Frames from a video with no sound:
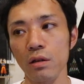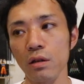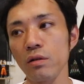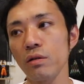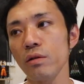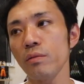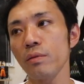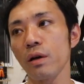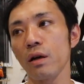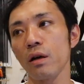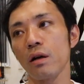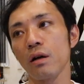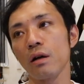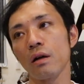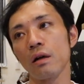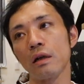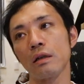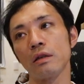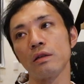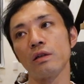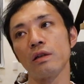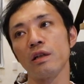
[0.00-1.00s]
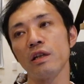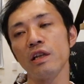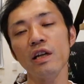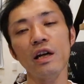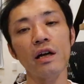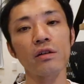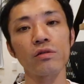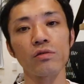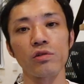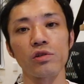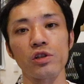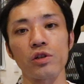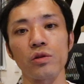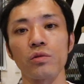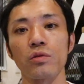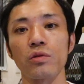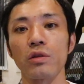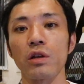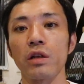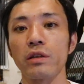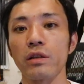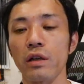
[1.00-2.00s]
例えばリアルの仕
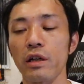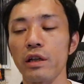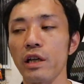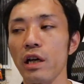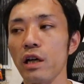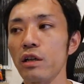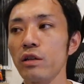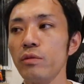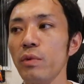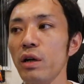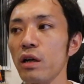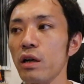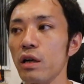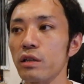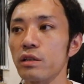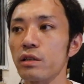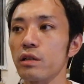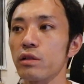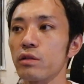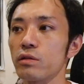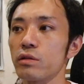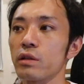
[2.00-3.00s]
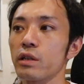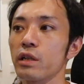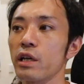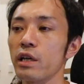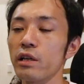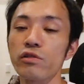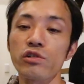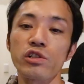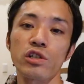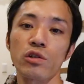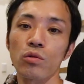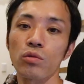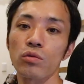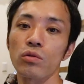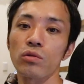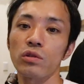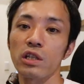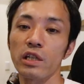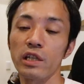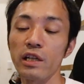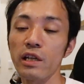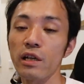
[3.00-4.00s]
事だったら100万稼げる仕事っ
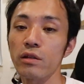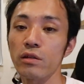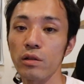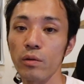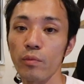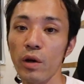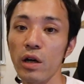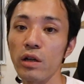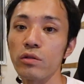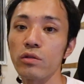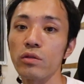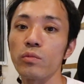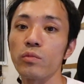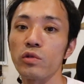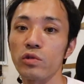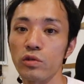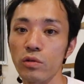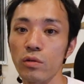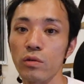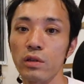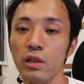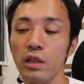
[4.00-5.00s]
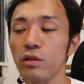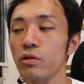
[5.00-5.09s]
てリアルでもあると思うんですよ